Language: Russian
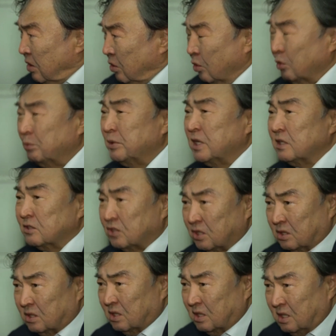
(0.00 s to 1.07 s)

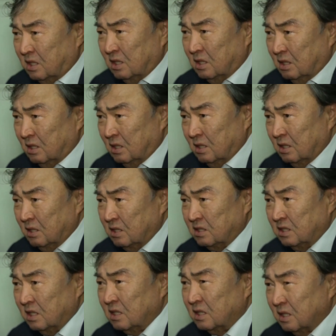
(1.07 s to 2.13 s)
уменьшить такие
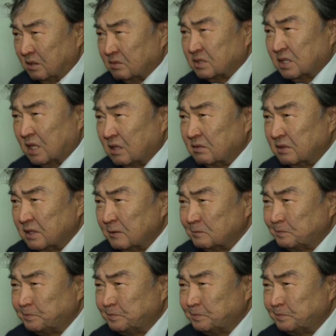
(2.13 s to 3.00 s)
сильные взрывы.